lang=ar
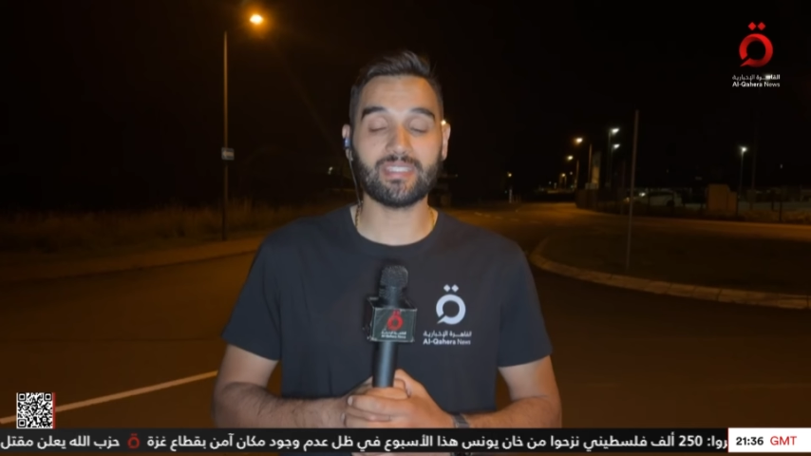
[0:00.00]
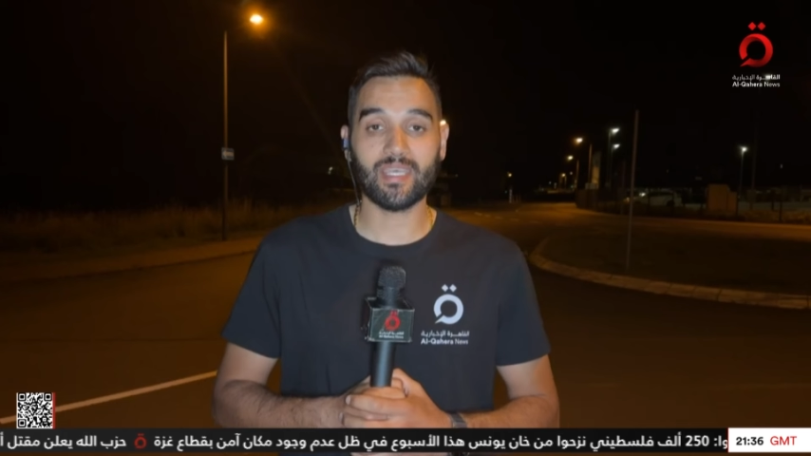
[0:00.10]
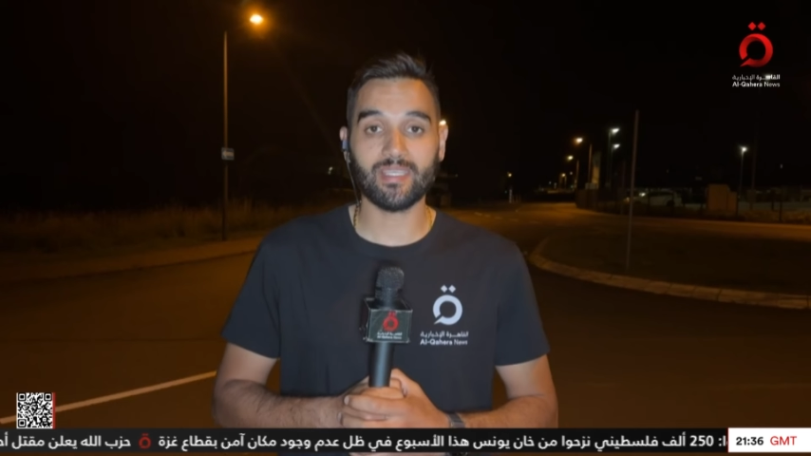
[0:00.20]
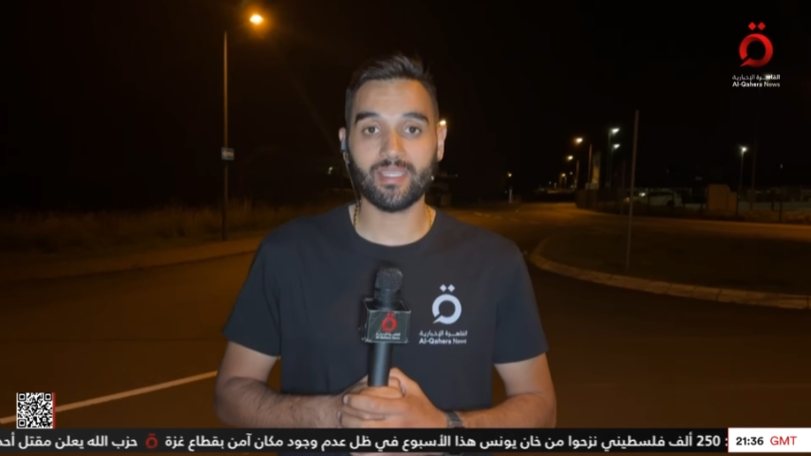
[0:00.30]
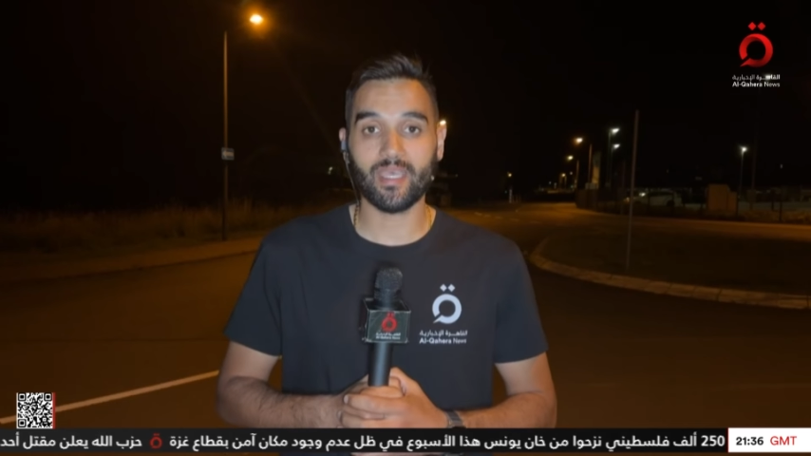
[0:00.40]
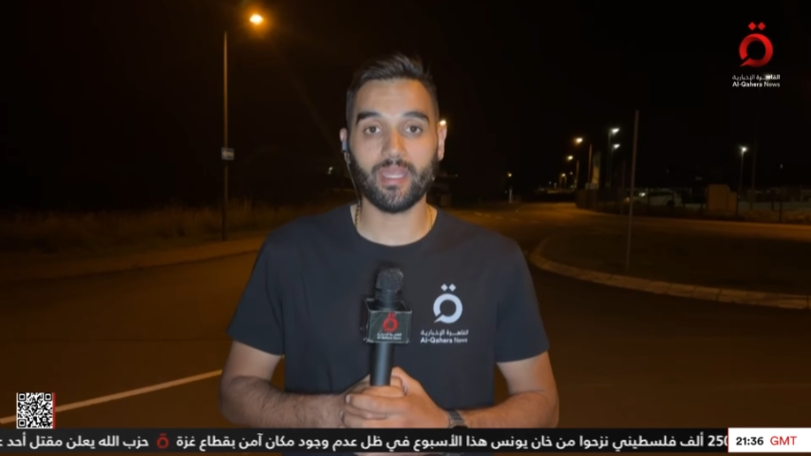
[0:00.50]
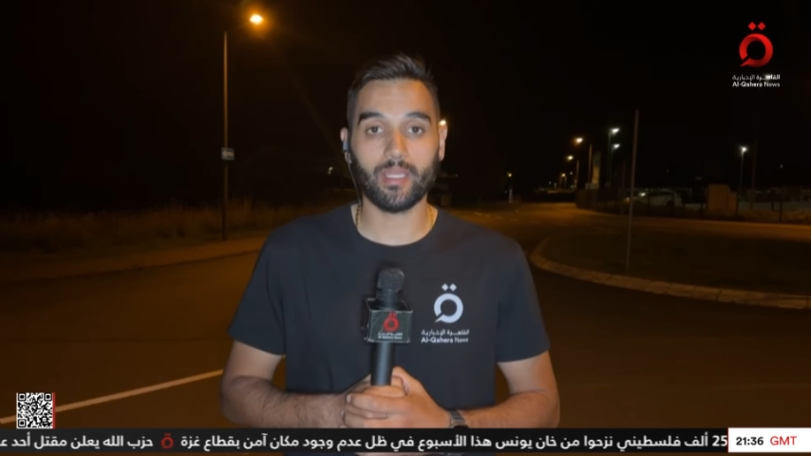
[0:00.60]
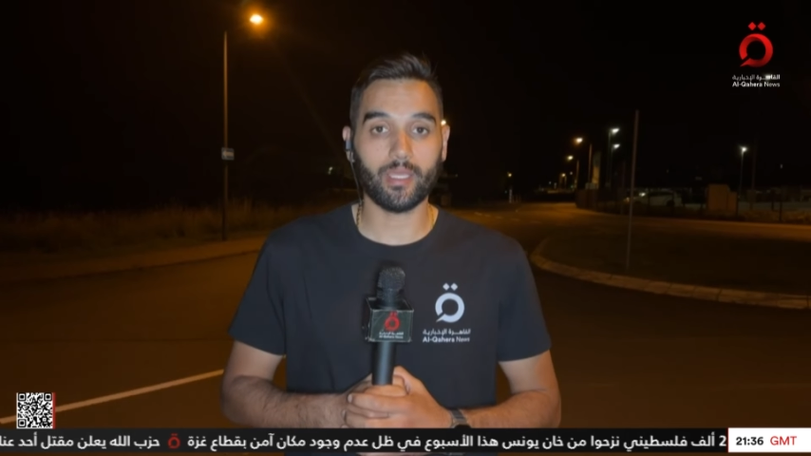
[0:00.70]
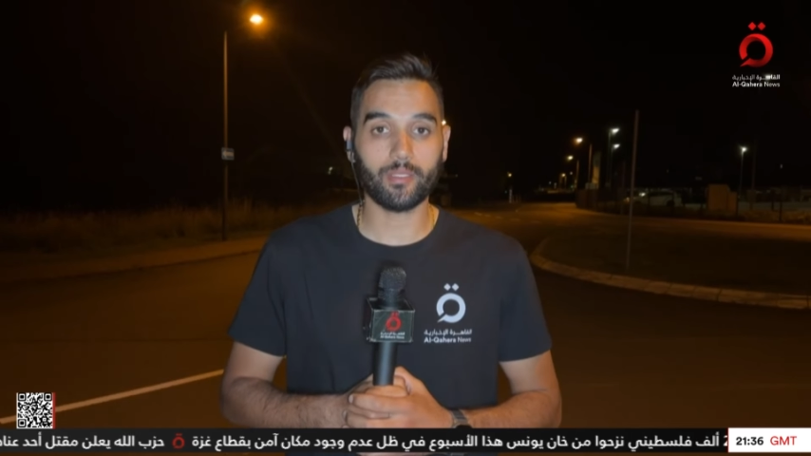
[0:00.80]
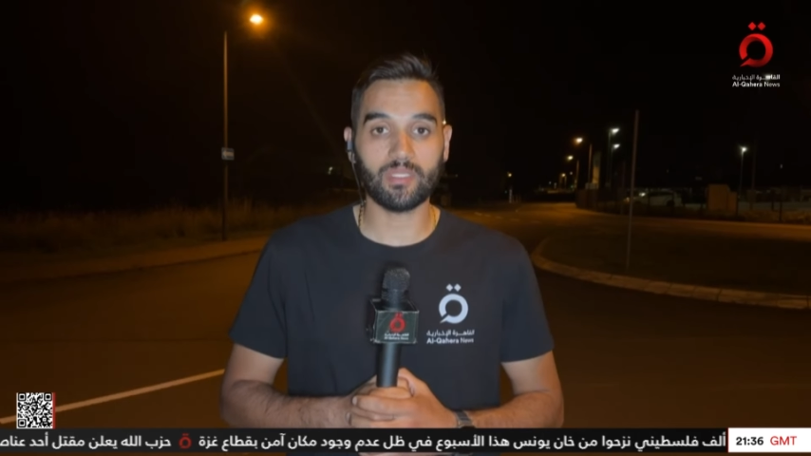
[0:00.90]
الساسة
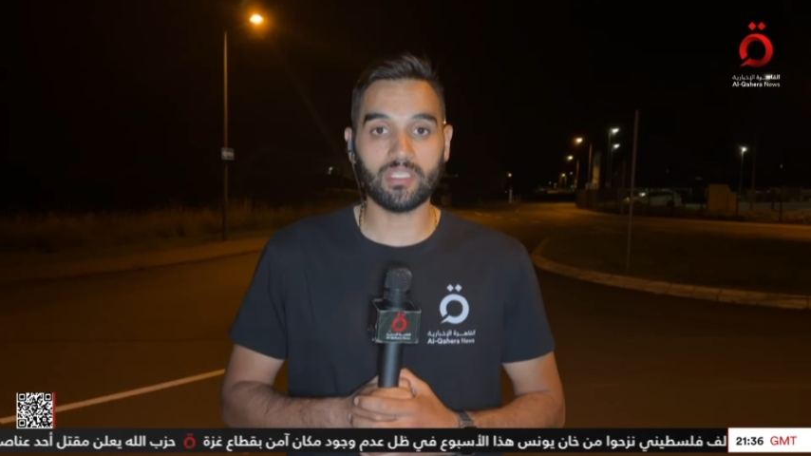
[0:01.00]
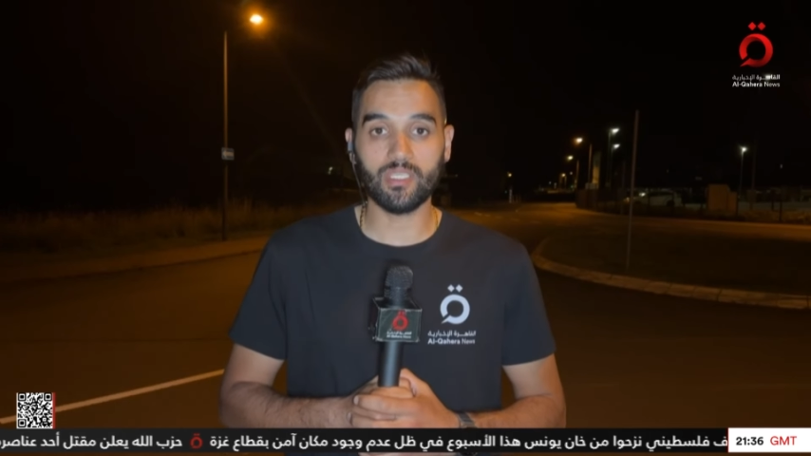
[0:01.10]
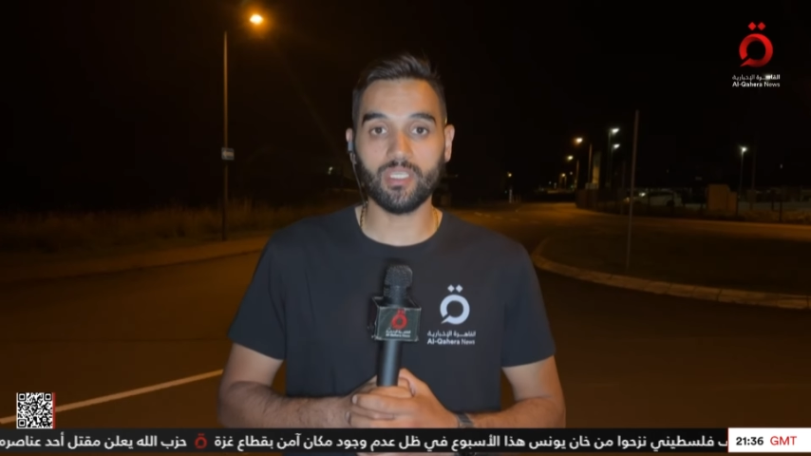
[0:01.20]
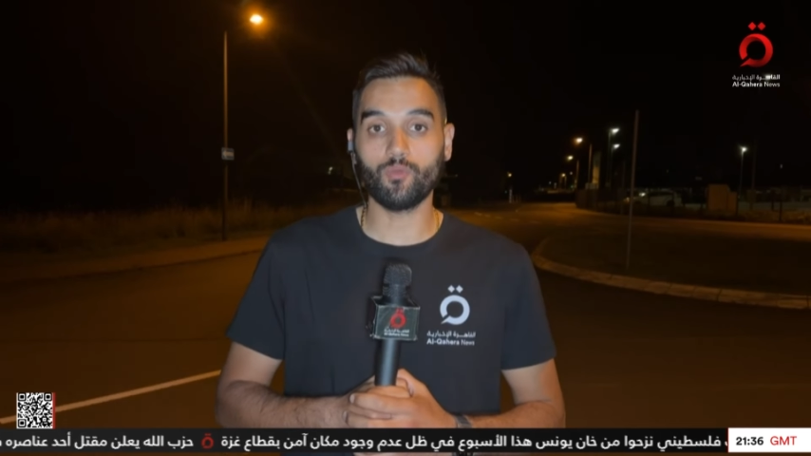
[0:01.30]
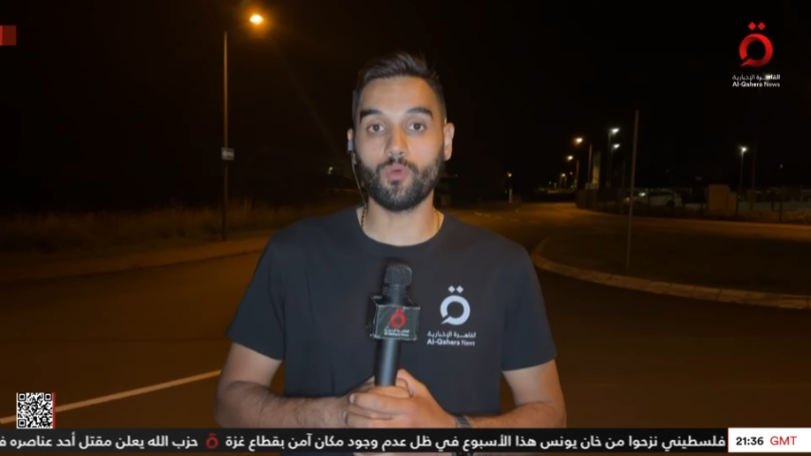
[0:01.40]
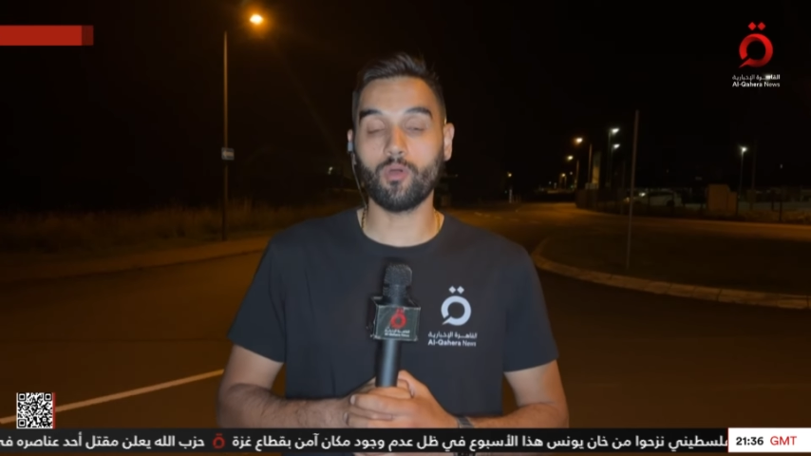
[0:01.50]
الغربيين